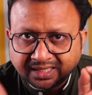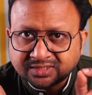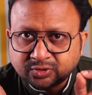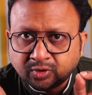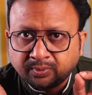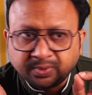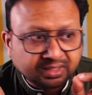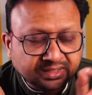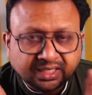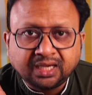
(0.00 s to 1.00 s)

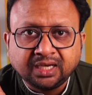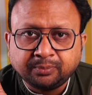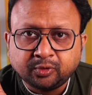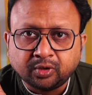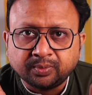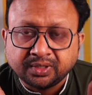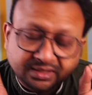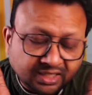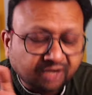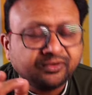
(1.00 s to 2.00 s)
डेस्कटॉप या लैपटॉप
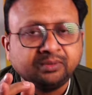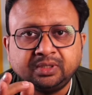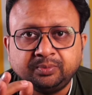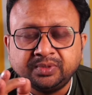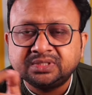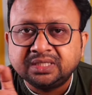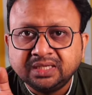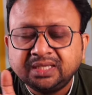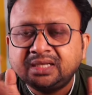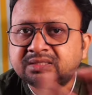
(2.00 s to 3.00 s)
या फिर मिनी पीसी
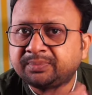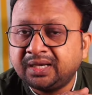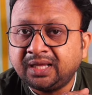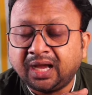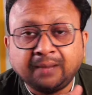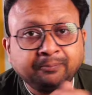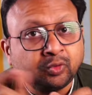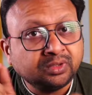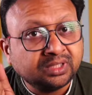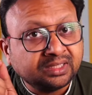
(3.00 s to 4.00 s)
लेने से पहले
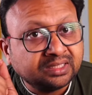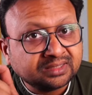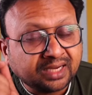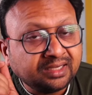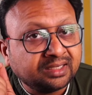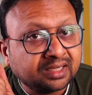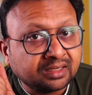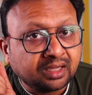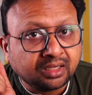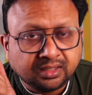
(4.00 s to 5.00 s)
आपको ये डिसाइड
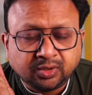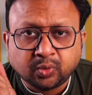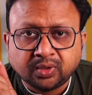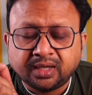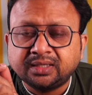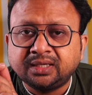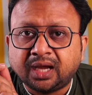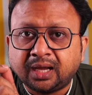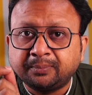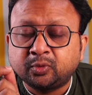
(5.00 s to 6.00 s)
करना ही होगा कि
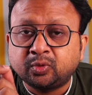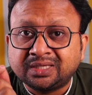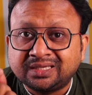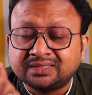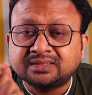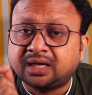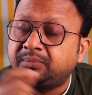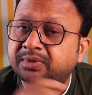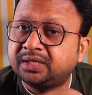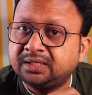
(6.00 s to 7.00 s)
आपको किस
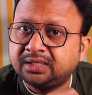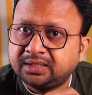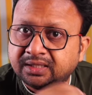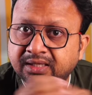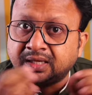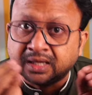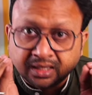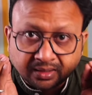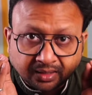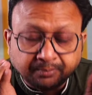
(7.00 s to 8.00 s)
काम के लिए ये
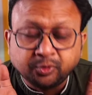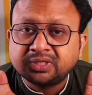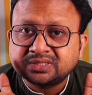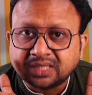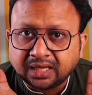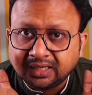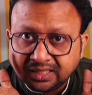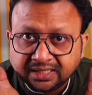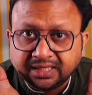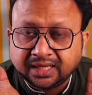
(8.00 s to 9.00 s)
कंप्यूटर्स
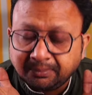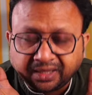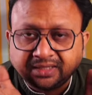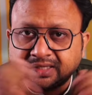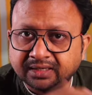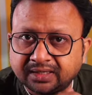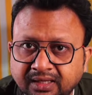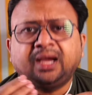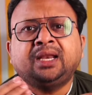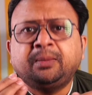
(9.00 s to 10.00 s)
लेने हैं बाई करने
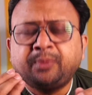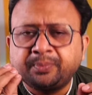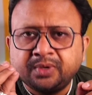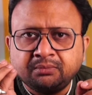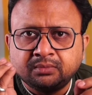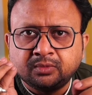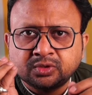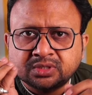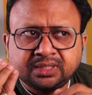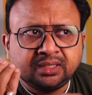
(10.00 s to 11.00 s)
हैं अगर आप अपने
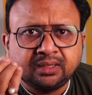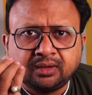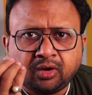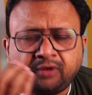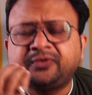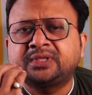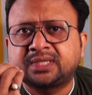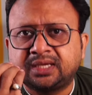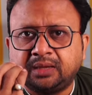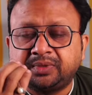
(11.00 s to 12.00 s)
मोस्टली
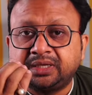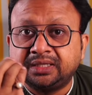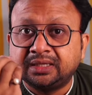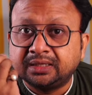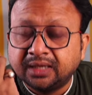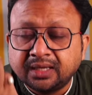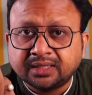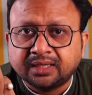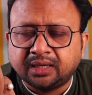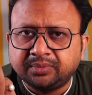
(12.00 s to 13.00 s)
ऑफिस के काम के लिए घर के